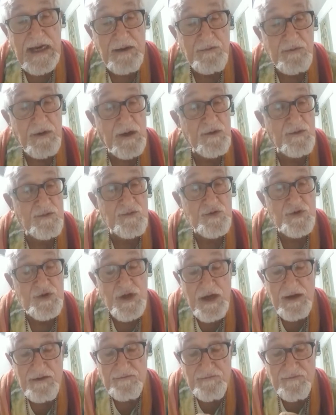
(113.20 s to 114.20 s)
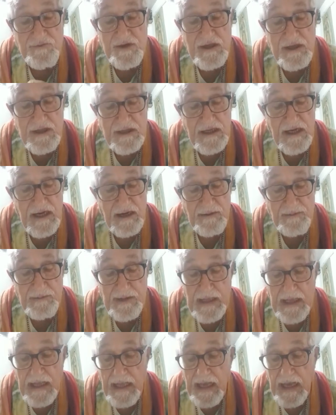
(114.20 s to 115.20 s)
acqua non c'è vita
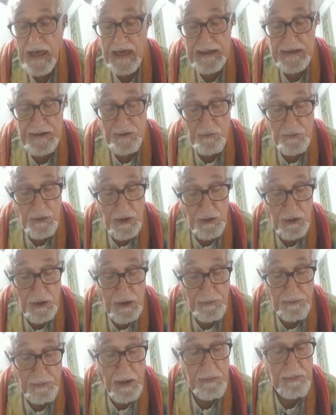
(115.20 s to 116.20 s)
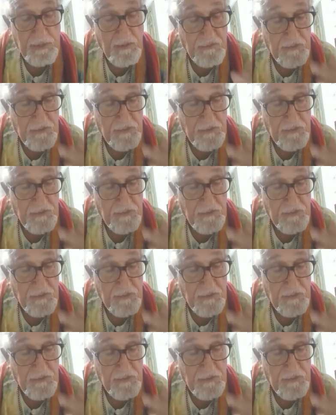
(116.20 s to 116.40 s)
ed è quello che Papa